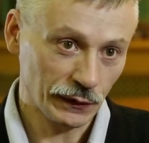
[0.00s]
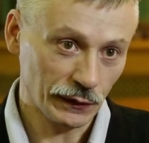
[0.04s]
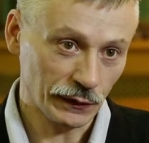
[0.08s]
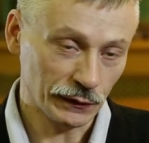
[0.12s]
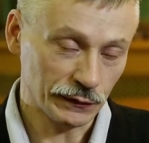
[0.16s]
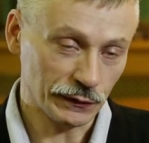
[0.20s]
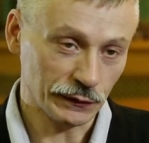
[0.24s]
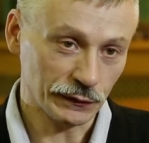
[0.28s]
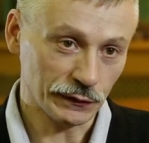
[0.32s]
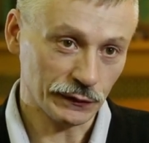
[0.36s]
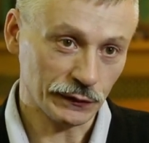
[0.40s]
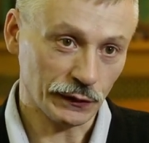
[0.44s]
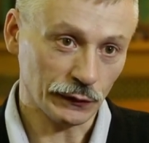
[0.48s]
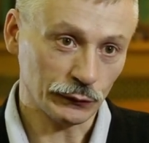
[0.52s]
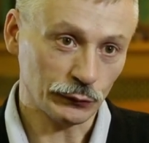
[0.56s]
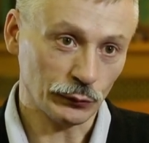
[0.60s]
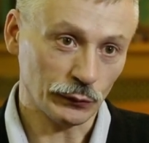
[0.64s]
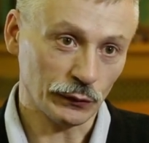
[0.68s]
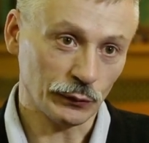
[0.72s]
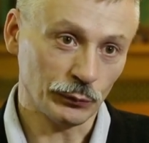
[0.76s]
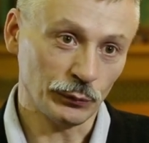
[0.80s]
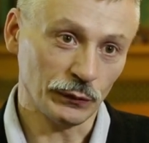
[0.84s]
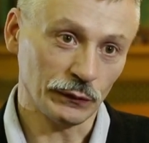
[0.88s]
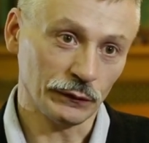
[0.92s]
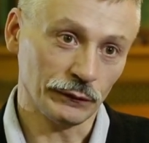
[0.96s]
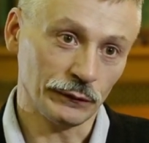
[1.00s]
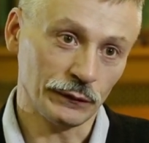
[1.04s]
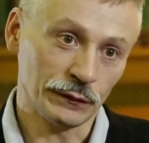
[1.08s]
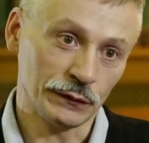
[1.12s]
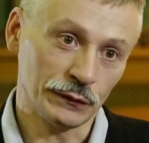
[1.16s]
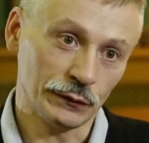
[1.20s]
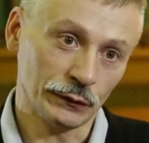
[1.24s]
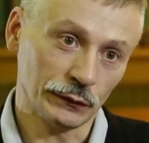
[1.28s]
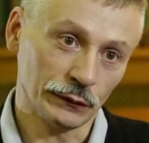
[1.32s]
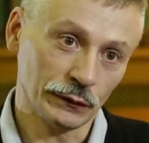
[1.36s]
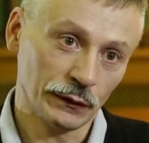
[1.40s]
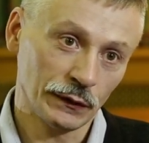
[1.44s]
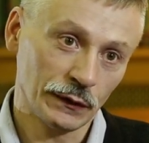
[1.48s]
один из которых был
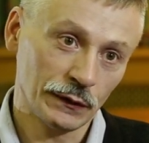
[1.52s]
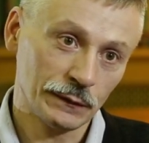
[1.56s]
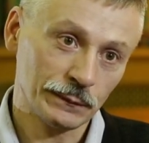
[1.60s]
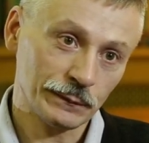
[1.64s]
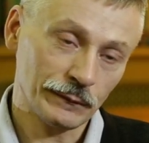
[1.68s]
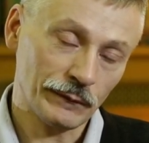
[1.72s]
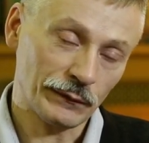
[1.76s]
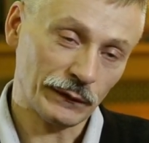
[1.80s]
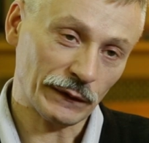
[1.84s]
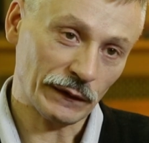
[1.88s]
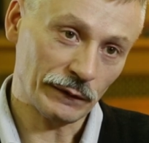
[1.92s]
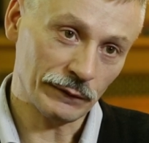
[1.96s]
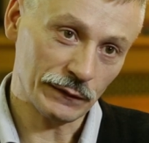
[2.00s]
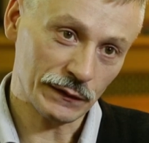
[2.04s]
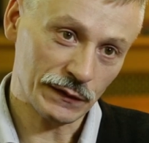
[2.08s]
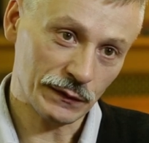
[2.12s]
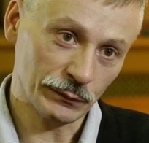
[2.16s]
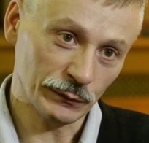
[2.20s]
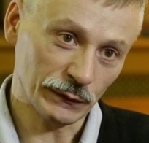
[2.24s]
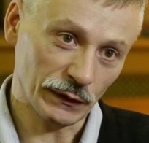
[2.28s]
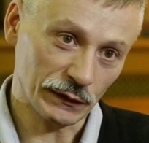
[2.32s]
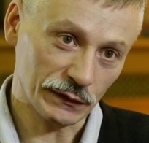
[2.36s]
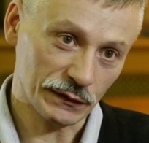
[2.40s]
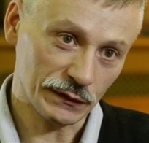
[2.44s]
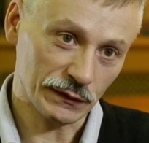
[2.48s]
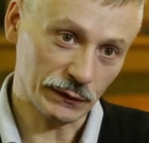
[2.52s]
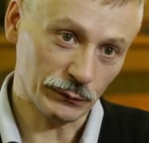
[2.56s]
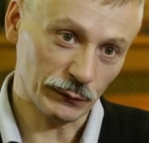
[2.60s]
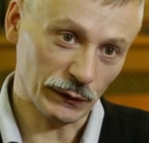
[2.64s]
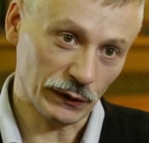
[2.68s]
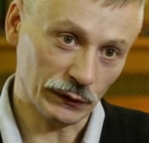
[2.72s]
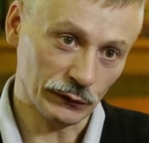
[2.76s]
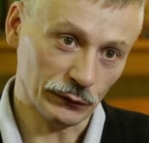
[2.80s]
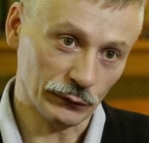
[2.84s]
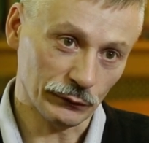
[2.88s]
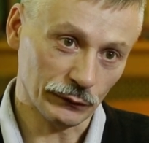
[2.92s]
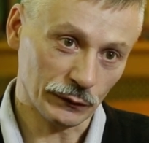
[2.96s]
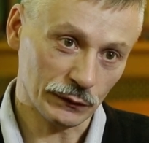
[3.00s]
введен в 2018
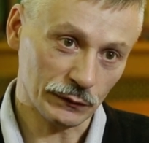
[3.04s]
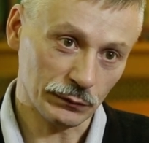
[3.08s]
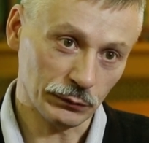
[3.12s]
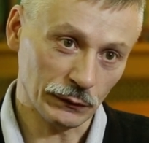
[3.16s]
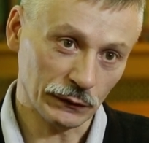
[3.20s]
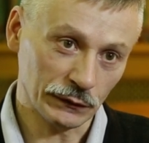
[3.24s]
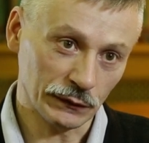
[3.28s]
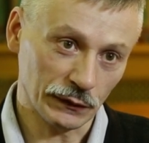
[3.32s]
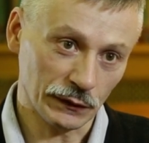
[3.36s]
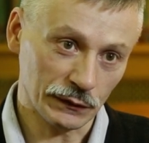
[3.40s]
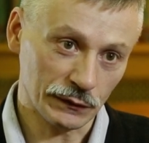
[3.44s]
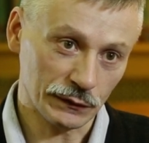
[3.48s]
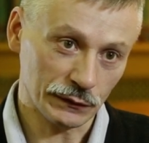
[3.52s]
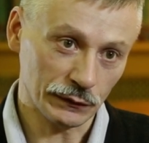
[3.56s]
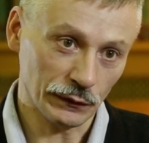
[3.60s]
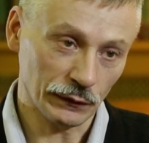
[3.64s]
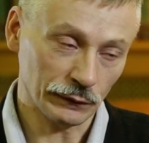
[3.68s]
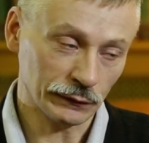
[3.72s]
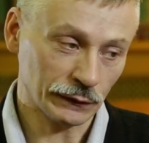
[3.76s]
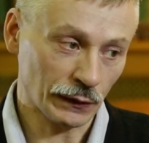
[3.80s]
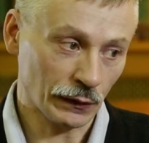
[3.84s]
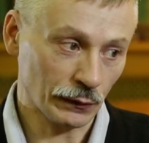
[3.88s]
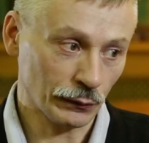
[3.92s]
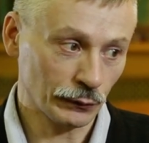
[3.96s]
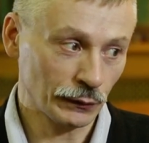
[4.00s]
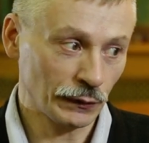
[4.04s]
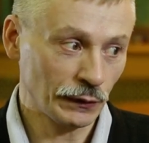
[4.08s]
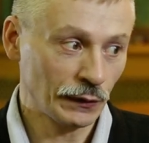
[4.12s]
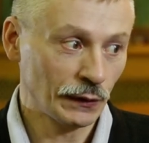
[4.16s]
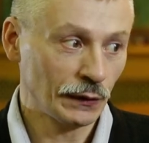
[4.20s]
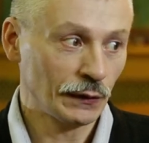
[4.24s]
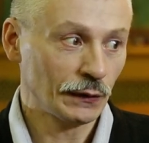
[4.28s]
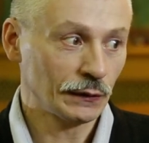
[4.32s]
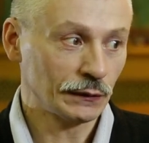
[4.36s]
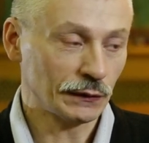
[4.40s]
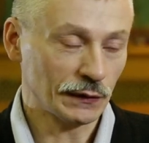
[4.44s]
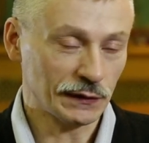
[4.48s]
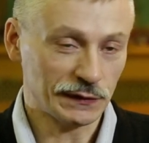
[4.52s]
году в эксплуатацию, а второй
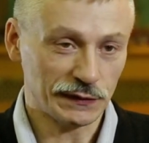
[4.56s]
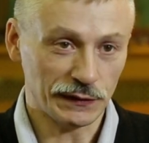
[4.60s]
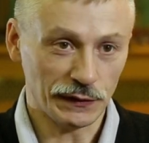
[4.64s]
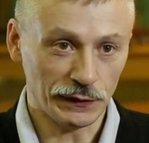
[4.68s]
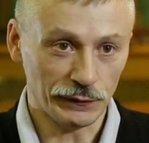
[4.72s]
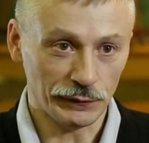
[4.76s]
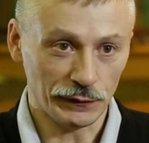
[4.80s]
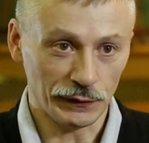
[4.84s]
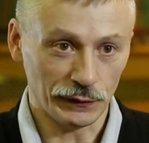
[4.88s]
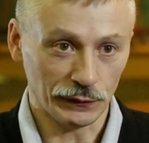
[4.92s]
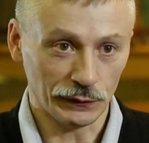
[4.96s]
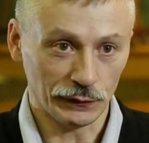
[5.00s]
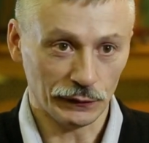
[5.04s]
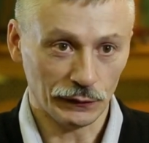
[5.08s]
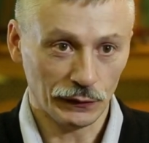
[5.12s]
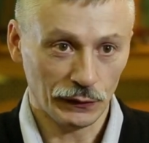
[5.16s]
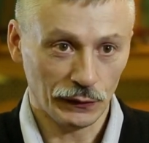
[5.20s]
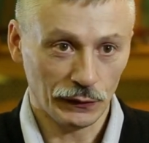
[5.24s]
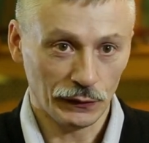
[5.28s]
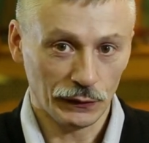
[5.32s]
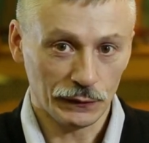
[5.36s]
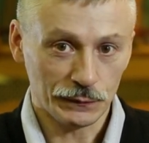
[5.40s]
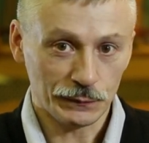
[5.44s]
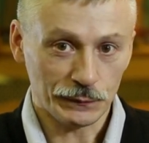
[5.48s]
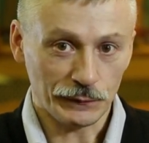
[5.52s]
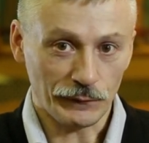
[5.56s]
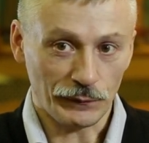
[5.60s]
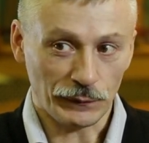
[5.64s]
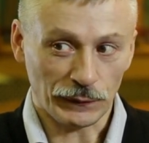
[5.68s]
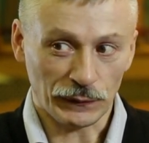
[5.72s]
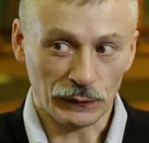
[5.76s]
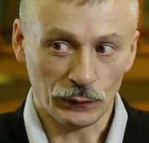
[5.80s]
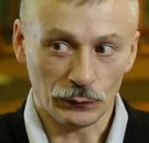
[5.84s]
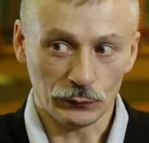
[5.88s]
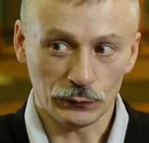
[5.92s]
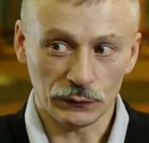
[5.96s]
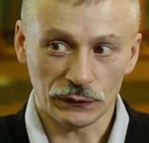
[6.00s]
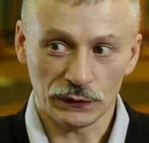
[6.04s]
на севере
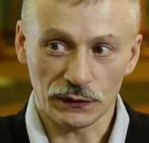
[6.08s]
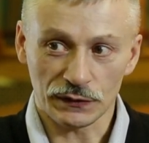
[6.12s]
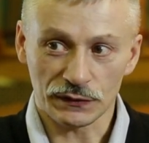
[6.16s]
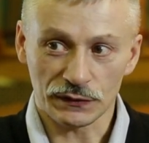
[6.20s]
но ну, он